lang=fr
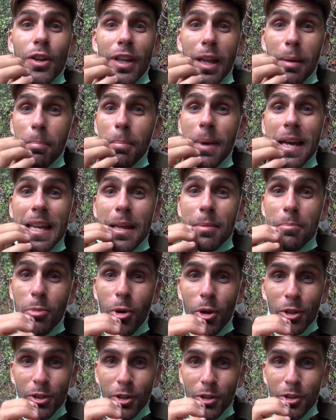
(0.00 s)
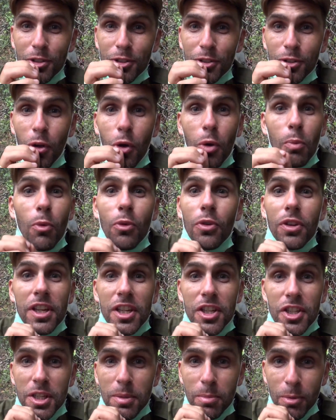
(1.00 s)
n'a pas d'importance dans le monde
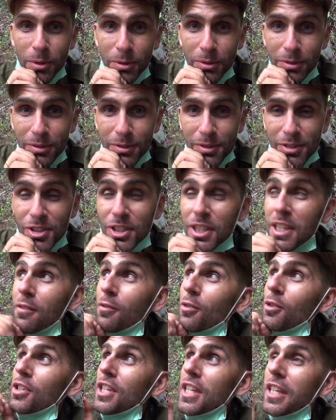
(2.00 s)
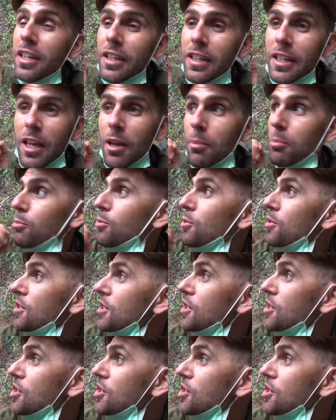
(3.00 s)
des gibbons, ce qui veut dire qu'un petit